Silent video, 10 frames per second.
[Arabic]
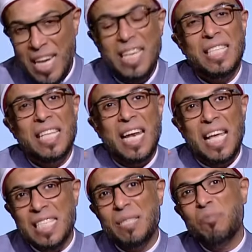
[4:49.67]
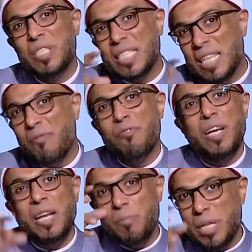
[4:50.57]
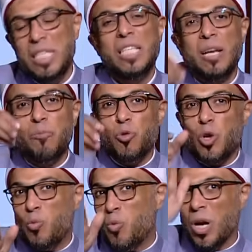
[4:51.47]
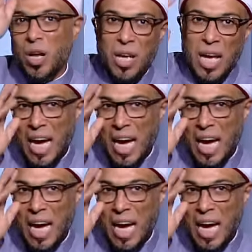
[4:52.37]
انت لازم تسافر للمدينة المنورة